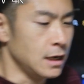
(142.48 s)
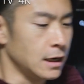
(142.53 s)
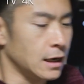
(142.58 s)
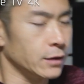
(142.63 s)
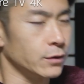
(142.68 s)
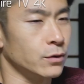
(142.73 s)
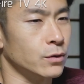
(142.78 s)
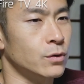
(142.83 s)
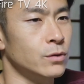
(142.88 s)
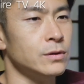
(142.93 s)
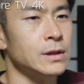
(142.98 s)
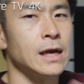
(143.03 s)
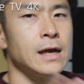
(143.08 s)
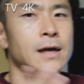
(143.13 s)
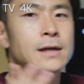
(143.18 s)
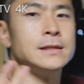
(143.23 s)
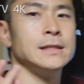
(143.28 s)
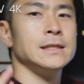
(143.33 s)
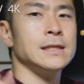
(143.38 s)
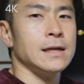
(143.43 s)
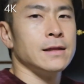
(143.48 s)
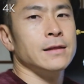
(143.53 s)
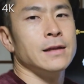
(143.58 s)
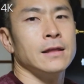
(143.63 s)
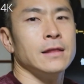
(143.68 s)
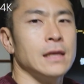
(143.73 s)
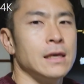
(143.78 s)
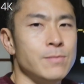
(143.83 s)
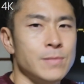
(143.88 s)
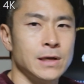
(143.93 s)
あのこんな感じなん
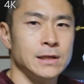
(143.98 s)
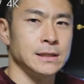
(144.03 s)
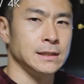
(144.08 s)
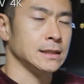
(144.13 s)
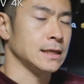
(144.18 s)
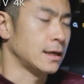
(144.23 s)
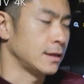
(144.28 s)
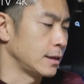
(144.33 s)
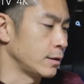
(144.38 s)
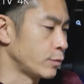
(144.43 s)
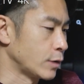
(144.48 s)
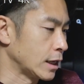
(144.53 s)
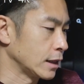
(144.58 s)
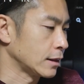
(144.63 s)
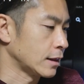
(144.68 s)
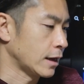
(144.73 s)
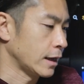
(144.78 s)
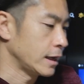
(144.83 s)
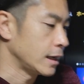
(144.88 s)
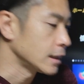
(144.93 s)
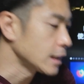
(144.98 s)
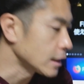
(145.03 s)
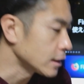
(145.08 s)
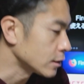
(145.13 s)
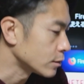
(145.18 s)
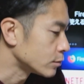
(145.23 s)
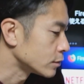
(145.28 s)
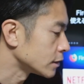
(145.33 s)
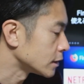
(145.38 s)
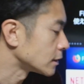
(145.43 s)
だってイメージ掴んでもらったらいいかなっ
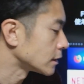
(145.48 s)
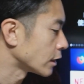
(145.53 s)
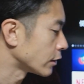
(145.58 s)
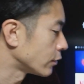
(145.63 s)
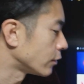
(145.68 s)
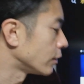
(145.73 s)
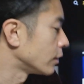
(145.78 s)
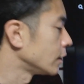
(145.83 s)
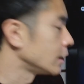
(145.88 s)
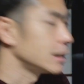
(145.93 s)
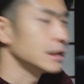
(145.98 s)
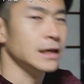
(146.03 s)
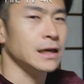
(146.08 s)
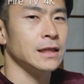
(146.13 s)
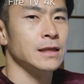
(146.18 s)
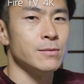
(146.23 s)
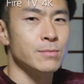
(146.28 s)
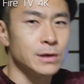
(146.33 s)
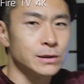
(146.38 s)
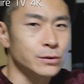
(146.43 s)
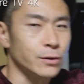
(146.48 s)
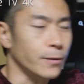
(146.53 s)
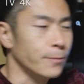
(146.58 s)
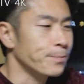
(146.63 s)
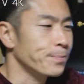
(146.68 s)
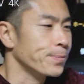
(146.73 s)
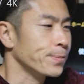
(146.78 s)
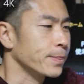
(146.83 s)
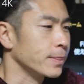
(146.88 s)
て思うんですけど、やってみましょう。